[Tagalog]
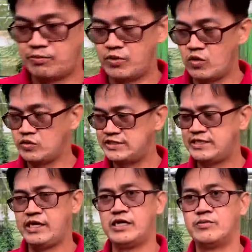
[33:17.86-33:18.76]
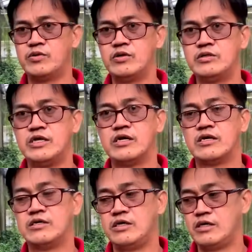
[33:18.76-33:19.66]
both saleable. They
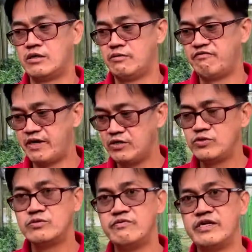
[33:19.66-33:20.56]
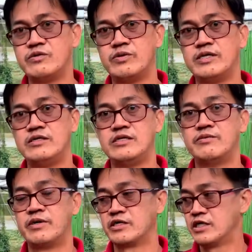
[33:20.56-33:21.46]
are, they are valued very well in
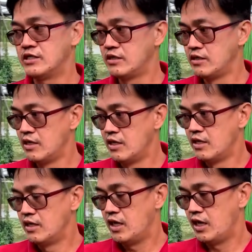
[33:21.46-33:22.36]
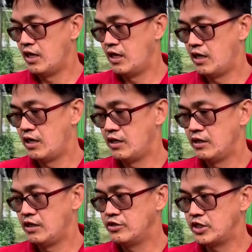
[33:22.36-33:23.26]
the market. Uh,
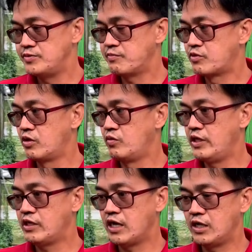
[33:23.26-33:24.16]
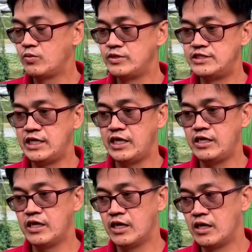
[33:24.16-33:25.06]
in terms of growing, I would
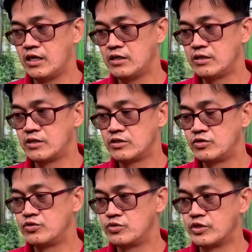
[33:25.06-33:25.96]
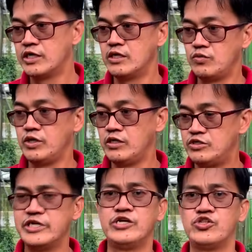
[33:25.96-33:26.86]
say uh, together with
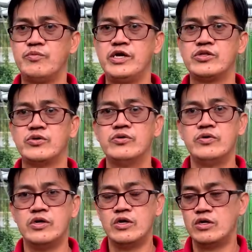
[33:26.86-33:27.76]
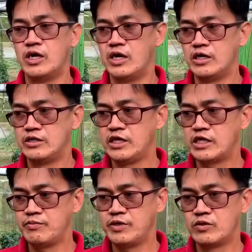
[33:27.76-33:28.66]
cherry tomato, uh, they
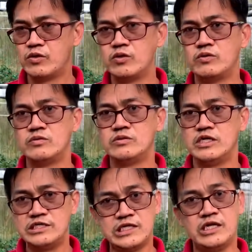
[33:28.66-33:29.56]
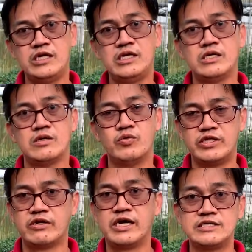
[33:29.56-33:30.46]
can be grown easily
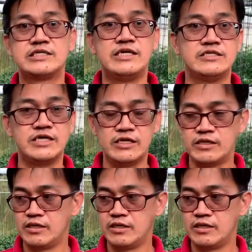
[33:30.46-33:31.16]
with the right skill set